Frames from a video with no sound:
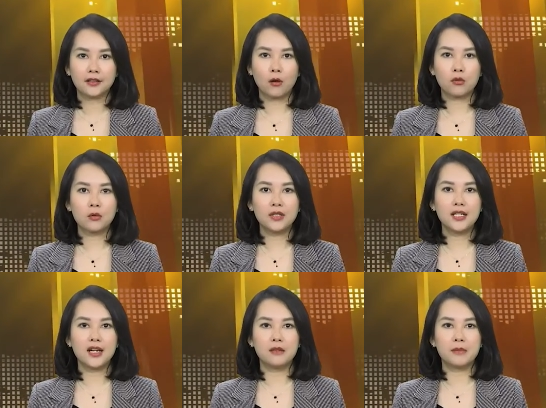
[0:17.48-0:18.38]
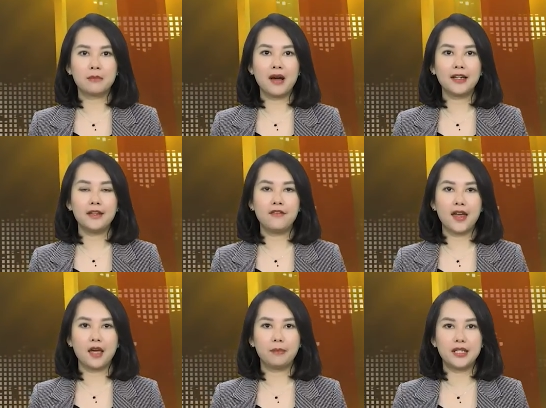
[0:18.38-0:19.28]
Tổng Công ty Điện lực miền Bắc E V
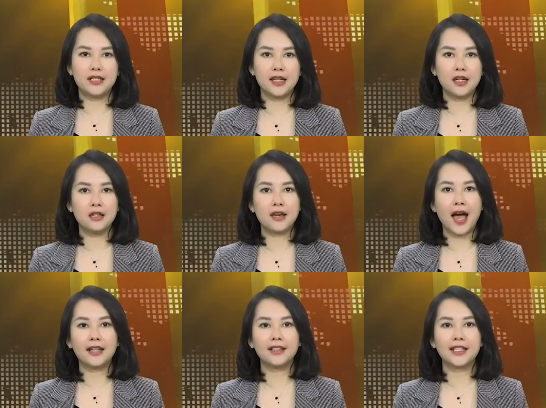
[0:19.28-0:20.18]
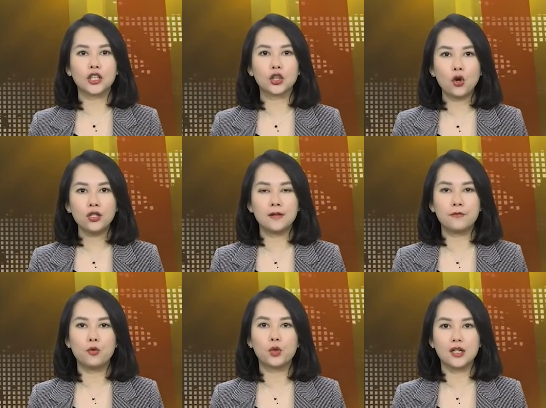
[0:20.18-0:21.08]
N N P C đã thực hiện tốt
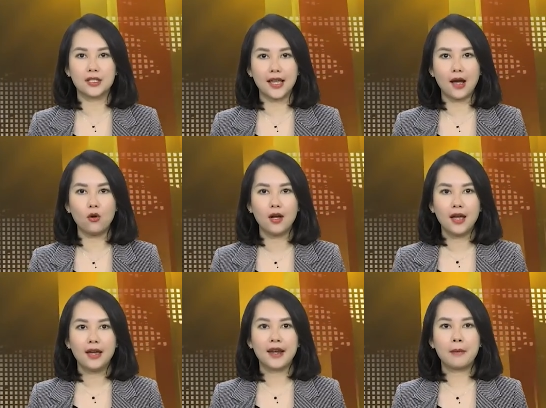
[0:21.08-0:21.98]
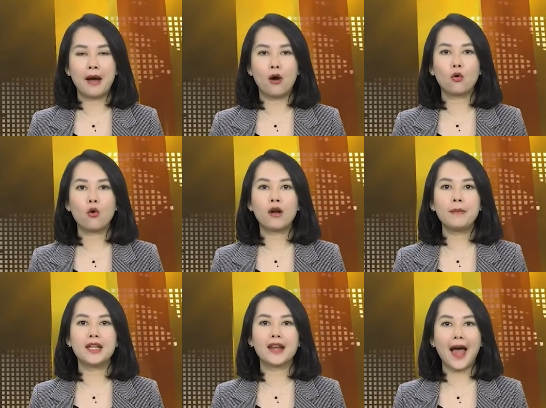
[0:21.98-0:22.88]
nhiệm vụ được giao, đảm bảo cung
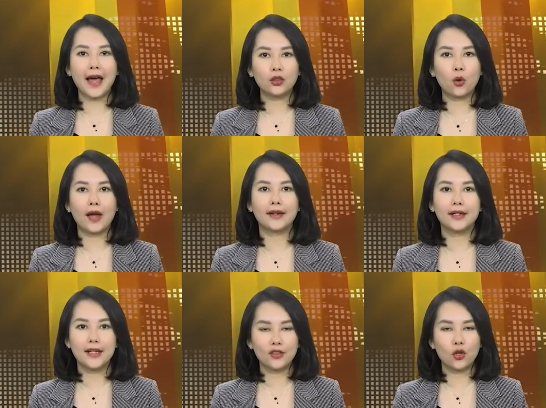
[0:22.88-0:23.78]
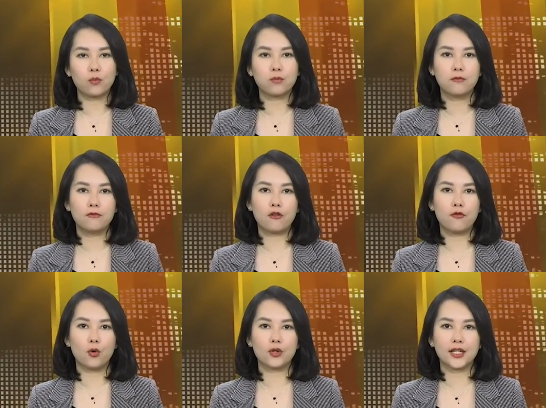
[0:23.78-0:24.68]
cấp điện an toàn liên tục, phục
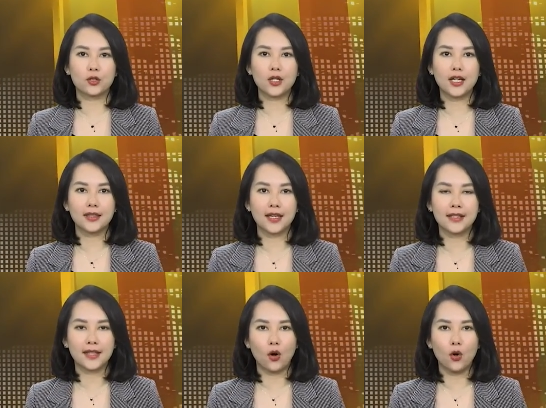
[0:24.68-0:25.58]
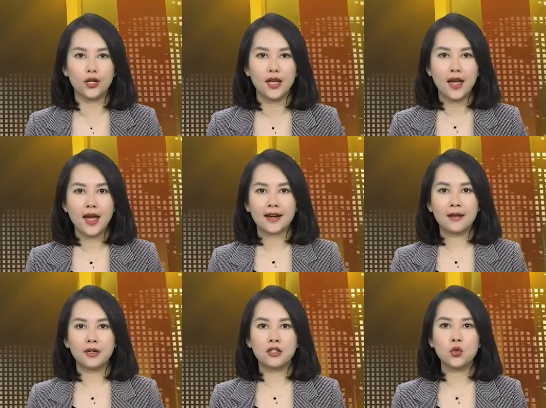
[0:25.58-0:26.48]
vụ sản xuất kinh tế xã hội,
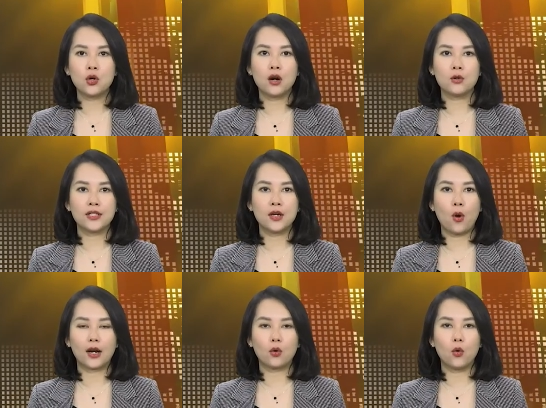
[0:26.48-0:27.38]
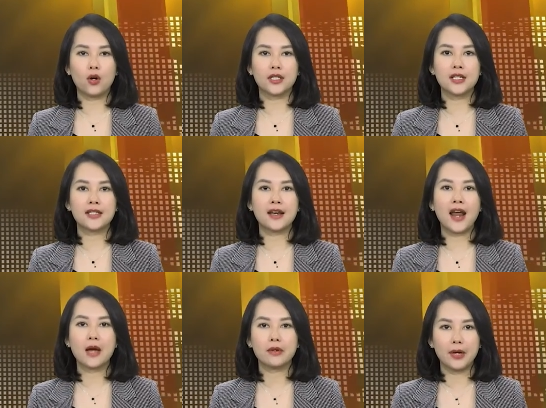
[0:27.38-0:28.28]
đáp ứng nhu cầu sinh hoạt của nhân dân
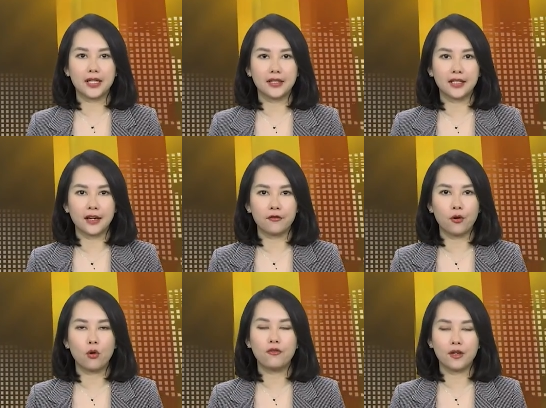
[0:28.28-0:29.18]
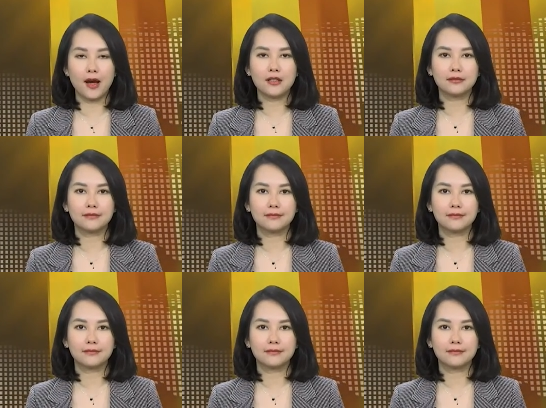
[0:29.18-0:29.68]
hai mươi bảy tỉnh, thành phố phía Bắc.